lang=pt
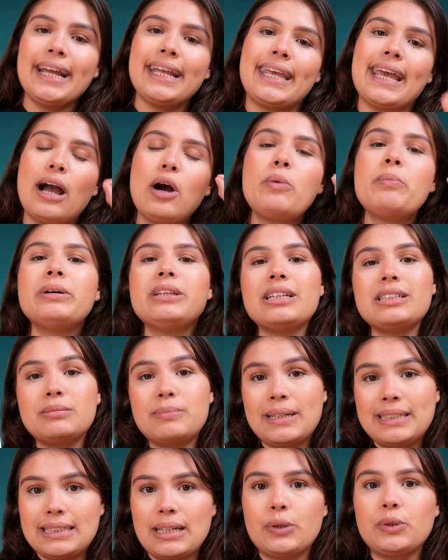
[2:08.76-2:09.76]
que é uma das
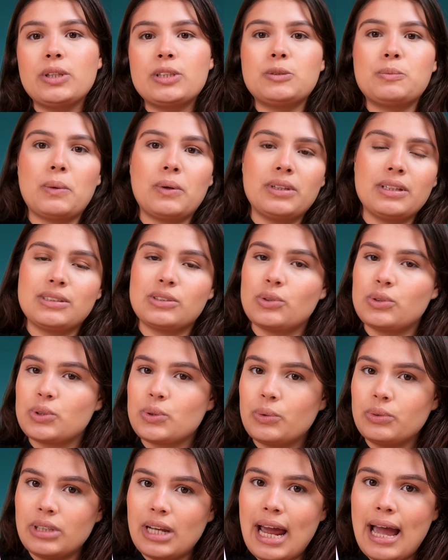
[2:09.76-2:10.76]
mais altas proteções
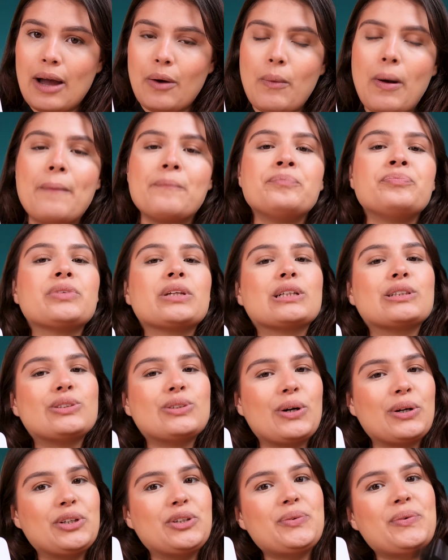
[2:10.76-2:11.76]
contra água
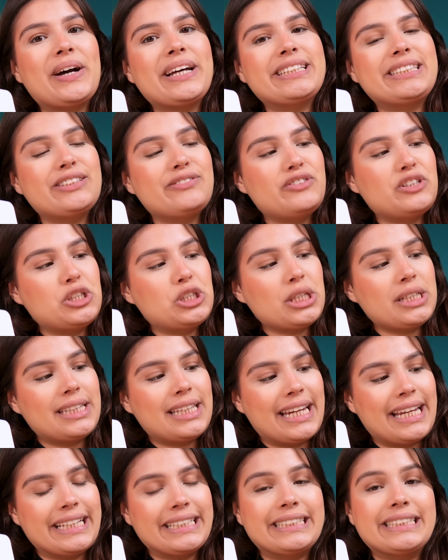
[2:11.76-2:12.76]
só que o
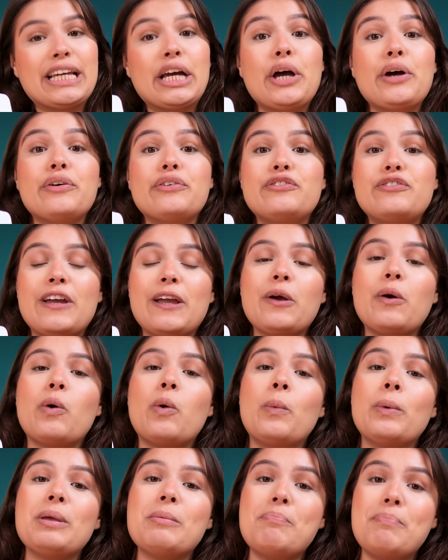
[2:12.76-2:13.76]
S23 vem
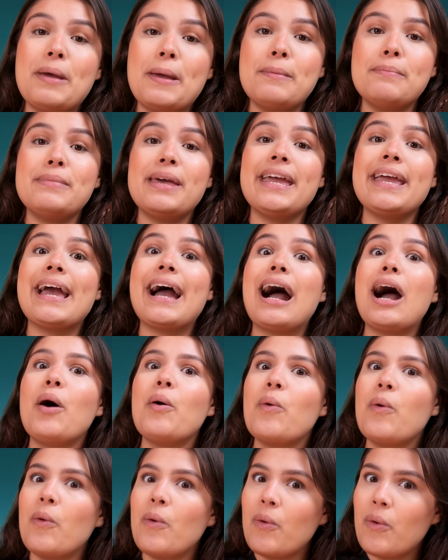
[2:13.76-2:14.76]
com o
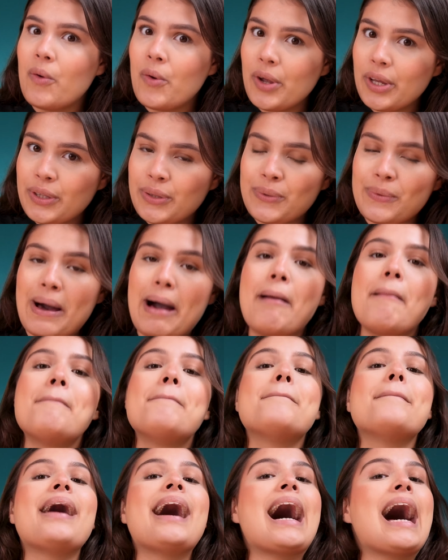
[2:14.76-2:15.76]
IP68, a
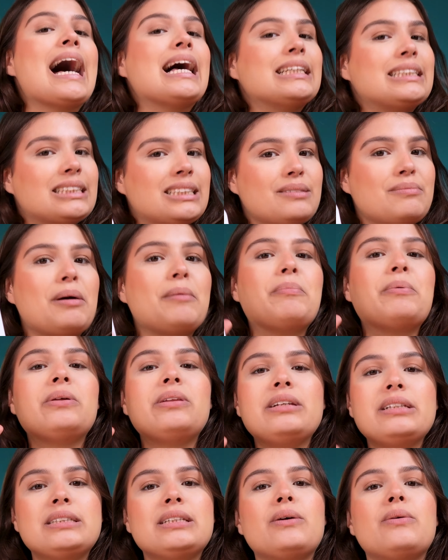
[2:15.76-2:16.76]
máxima
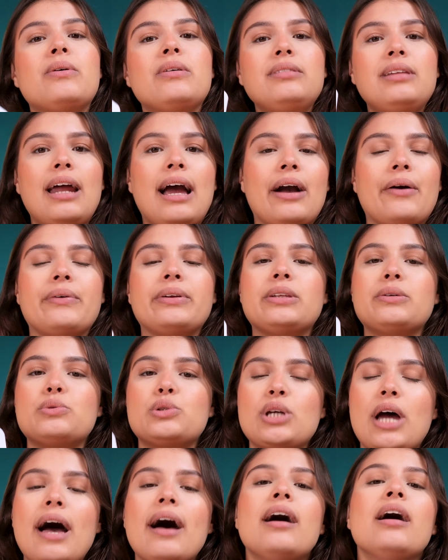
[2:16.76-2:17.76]
proteção contra água. Então
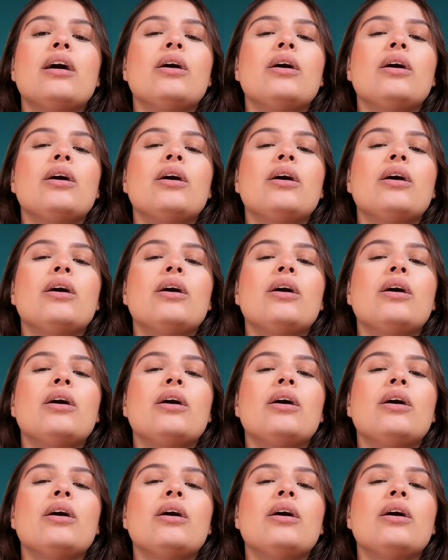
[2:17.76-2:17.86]
já